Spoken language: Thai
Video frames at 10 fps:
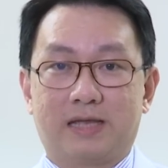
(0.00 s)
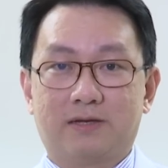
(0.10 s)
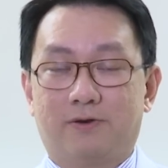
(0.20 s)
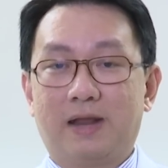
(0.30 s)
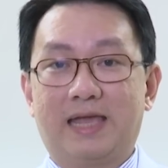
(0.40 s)
สั
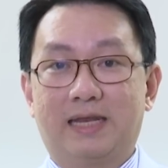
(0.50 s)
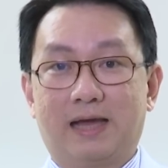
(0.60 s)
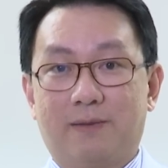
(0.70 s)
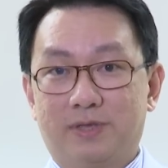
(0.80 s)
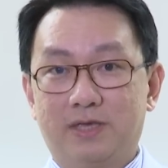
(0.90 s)
กเท่าไหร่
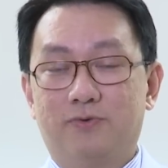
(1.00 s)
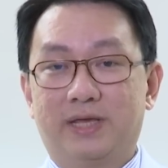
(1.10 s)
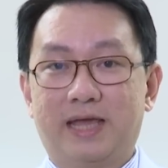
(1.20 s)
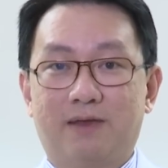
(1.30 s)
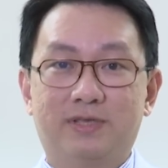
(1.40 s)
นะครับที่อยู่
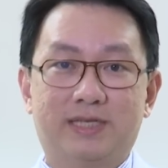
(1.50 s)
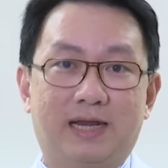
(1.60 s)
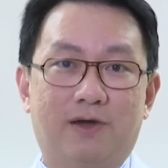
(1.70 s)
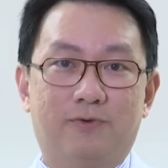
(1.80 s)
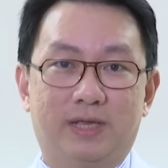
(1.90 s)
ในงานวิจั
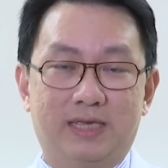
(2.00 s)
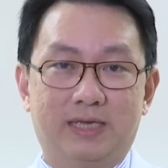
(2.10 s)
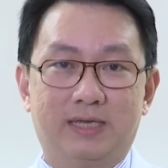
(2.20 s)
ยเหล่านี้